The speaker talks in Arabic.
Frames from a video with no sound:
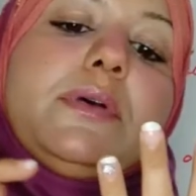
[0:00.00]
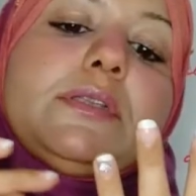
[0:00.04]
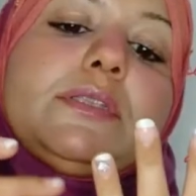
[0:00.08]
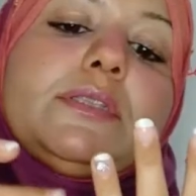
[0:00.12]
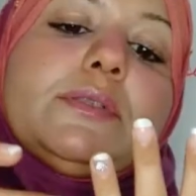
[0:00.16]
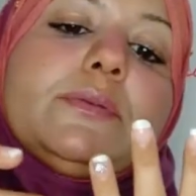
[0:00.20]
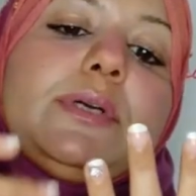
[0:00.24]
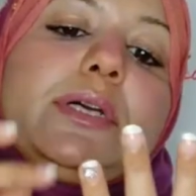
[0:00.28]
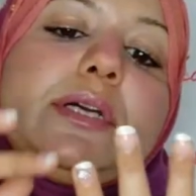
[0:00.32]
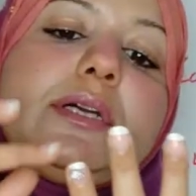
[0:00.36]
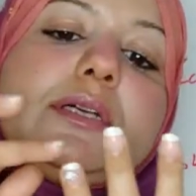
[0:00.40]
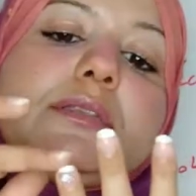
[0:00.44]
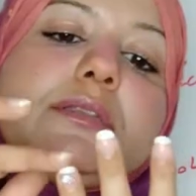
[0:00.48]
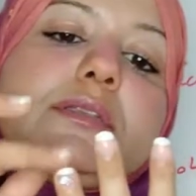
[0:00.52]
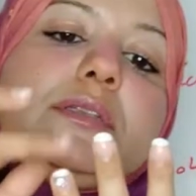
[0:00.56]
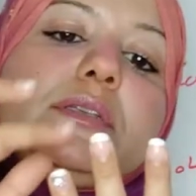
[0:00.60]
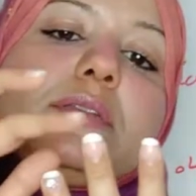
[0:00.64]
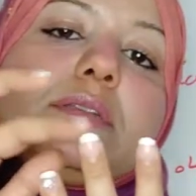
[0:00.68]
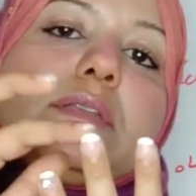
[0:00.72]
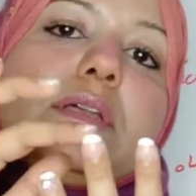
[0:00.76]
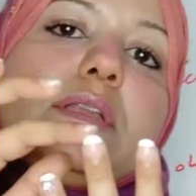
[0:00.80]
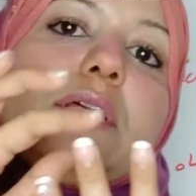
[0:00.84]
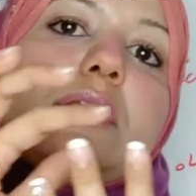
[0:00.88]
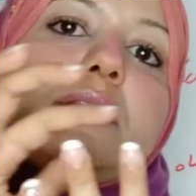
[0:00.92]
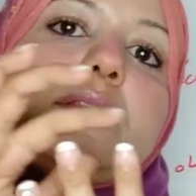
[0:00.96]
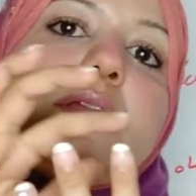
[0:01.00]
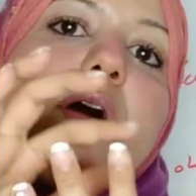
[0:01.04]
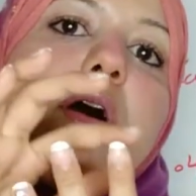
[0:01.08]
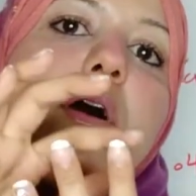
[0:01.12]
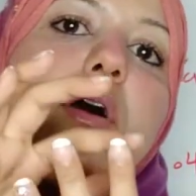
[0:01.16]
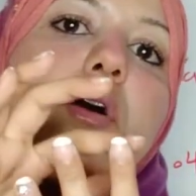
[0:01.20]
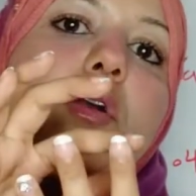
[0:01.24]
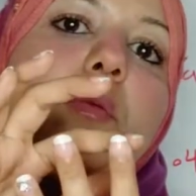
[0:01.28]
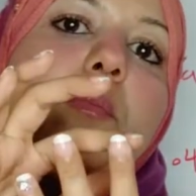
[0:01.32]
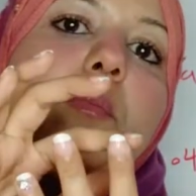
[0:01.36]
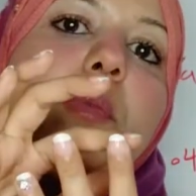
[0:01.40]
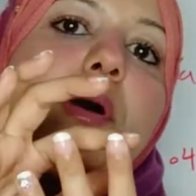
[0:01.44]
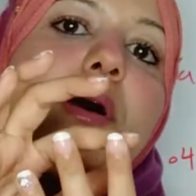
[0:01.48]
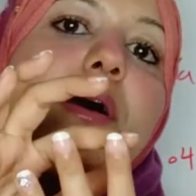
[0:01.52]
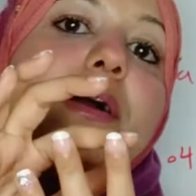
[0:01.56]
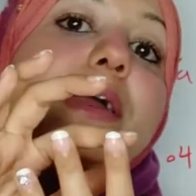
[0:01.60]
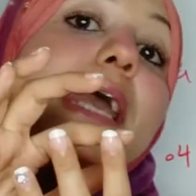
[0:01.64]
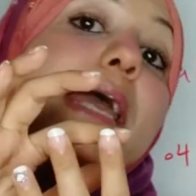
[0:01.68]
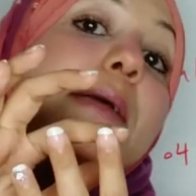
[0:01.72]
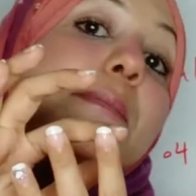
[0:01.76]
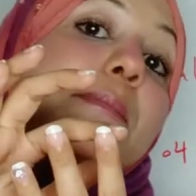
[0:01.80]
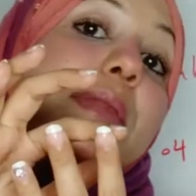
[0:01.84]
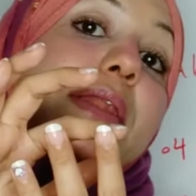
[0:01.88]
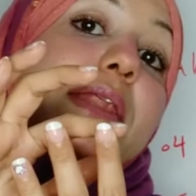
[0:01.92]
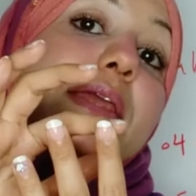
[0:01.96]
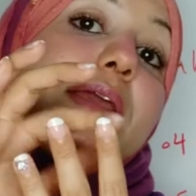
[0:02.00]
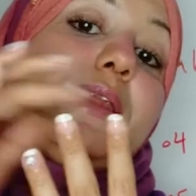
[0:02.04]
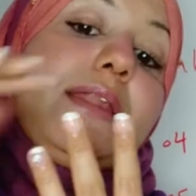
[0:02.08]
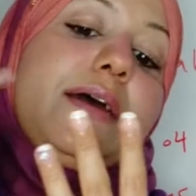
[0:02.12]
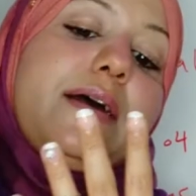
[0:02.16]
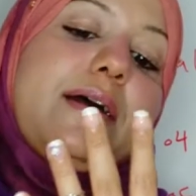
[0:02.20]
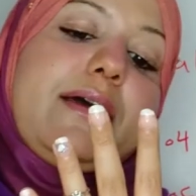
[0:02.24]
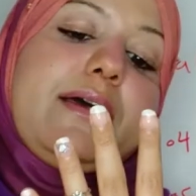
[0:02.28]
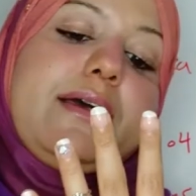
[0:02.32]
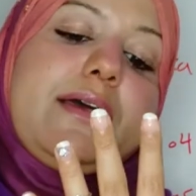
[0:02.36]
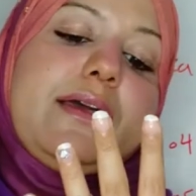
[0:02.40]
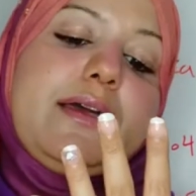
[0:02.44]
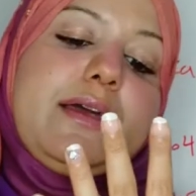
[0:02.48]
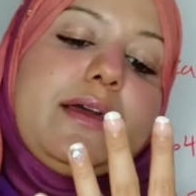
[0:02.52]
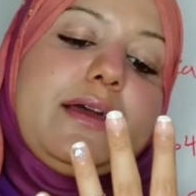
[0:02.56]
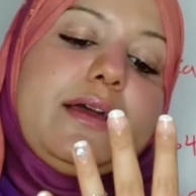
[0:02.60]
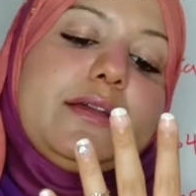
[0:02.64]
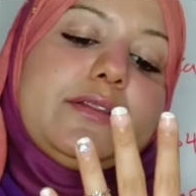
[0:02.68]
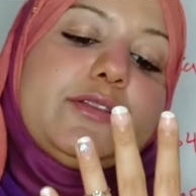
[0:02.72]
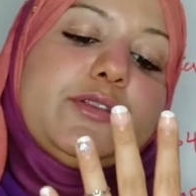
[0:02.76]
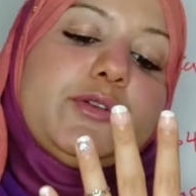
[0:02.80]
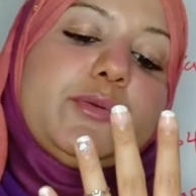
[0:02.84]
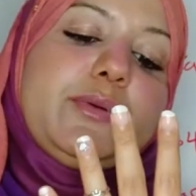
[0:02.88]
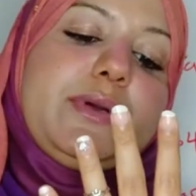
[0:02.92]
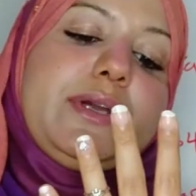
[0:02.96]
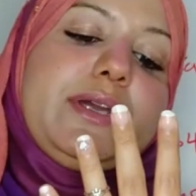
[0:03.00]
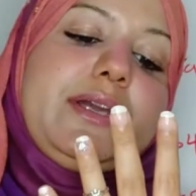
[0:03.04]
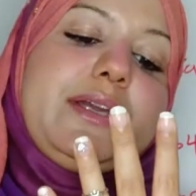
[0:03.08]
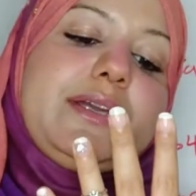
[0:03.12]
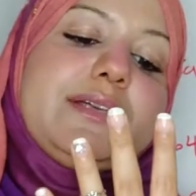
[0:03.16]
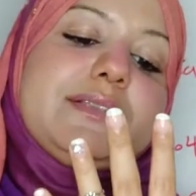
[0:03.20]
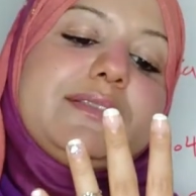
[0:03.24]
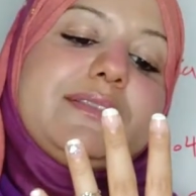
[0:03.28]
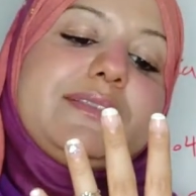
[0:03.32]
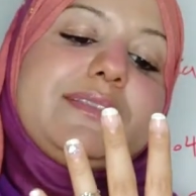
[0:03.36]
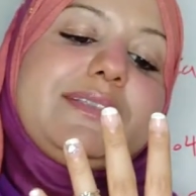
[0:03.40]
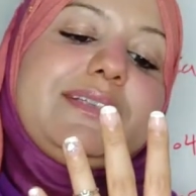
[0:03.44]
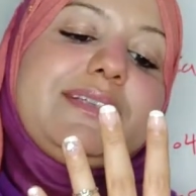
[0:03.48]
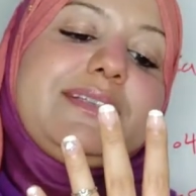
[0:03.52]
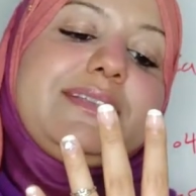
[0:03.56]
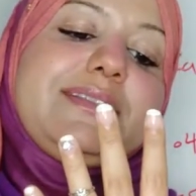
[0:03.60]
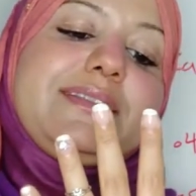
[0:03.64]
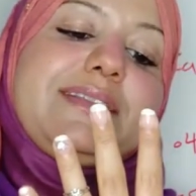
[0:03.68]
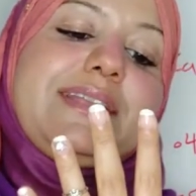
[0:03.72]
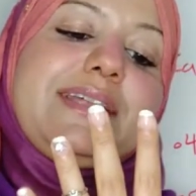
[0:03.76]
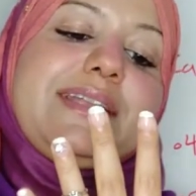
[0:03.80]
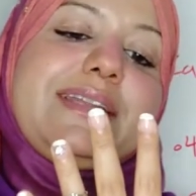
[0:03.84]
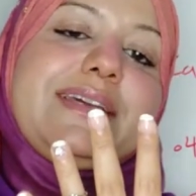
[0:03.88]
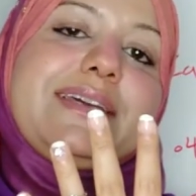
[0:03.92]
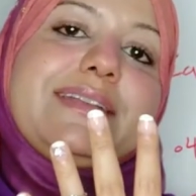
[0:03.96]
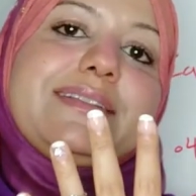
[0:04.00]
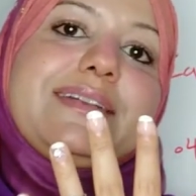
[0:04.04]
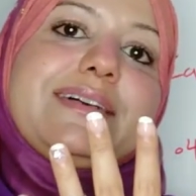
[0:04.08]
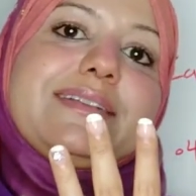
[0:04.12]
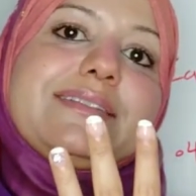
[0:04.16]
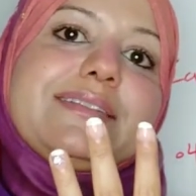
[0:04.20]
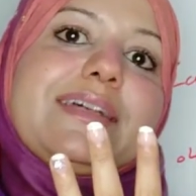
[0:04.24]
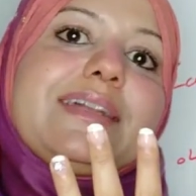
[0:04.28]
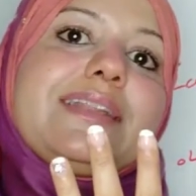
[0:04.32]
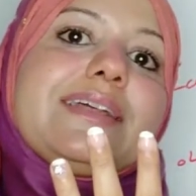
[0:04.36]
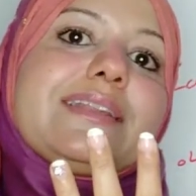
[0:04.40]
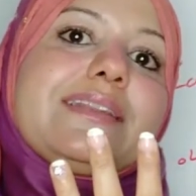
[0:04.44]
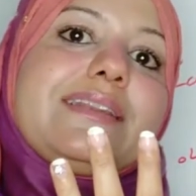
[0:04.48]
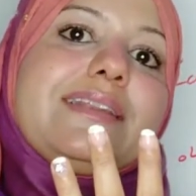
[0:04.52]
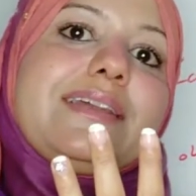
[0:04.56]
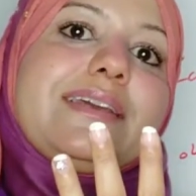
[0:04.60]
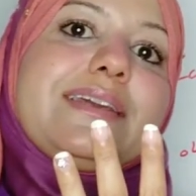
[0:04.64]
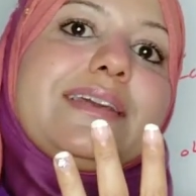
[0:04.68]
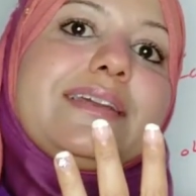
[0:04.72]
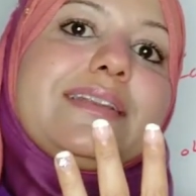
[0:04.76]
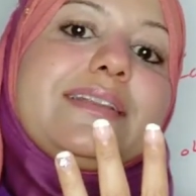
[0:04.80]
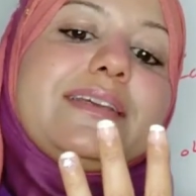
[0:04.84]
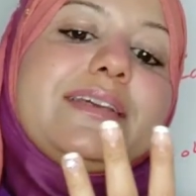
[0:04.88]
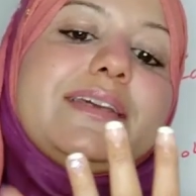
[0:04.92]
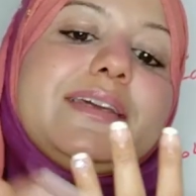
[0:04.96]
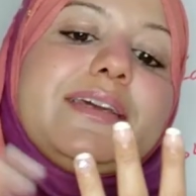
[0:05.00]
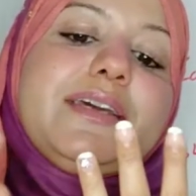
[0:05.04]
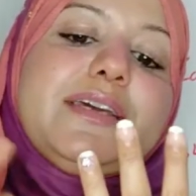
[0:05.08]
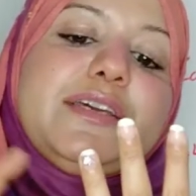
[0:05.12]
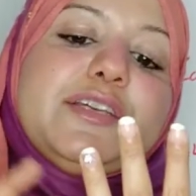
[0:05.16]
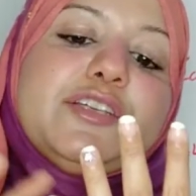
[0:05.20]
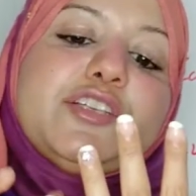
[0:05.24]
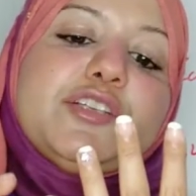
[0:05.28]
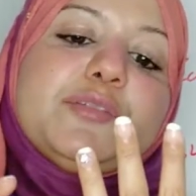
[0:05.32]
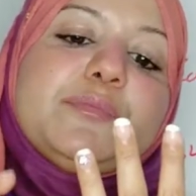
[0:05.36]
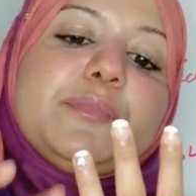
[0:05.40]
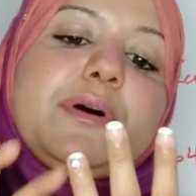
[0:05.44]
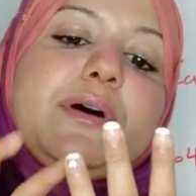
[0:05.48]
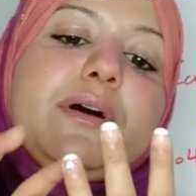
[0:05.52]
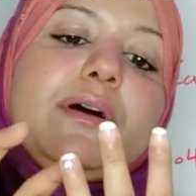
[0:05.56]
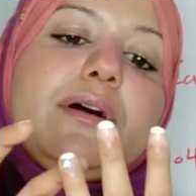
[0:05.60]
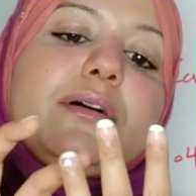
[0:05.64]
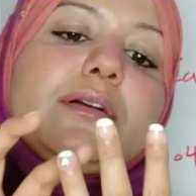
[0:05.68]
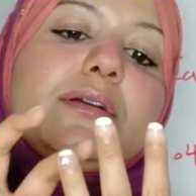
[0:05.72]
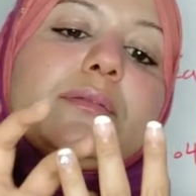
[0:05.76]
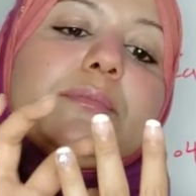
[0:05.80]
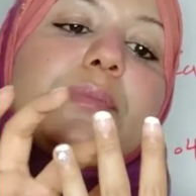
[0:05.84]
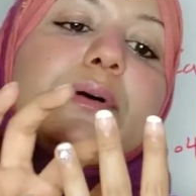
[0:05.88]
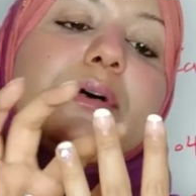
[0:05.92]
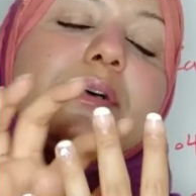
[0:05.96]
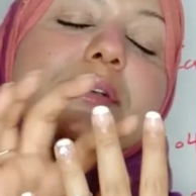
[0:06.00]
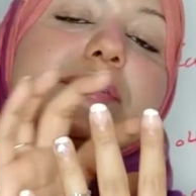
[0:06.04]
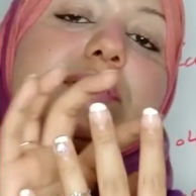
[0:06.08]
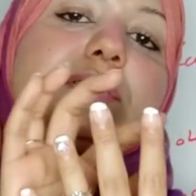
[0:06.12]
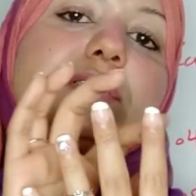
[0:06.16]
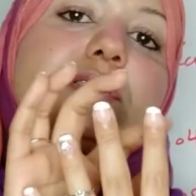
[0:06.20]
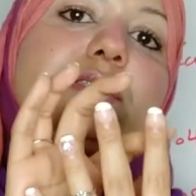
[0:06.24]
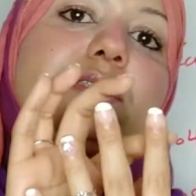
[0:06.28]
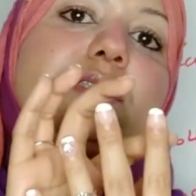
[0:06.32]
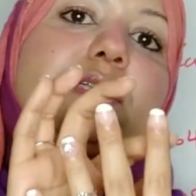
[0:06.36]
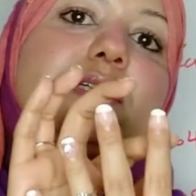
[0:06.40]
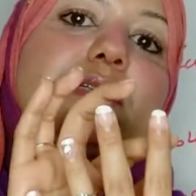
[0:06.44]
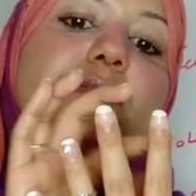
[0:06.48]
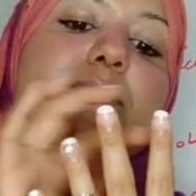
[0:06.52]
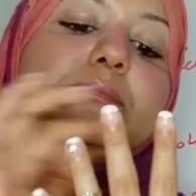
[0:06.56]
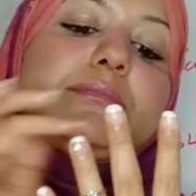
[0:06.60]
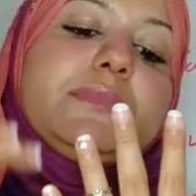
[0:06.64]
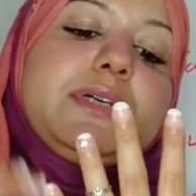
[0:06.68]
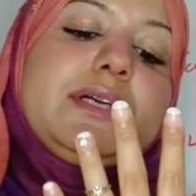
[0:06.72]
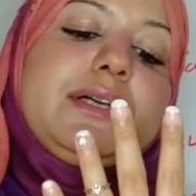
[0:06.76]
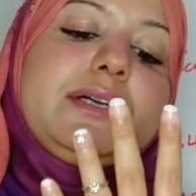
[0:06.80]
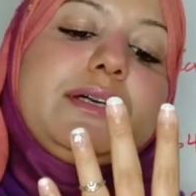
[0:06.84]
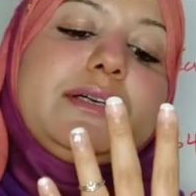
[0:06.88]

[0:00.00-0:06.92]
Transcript: ادي واحد اتنين تلاته اربعه كام ليله ادي واحد اتنين تلاتة تلات ليالي يبقى اربع ايام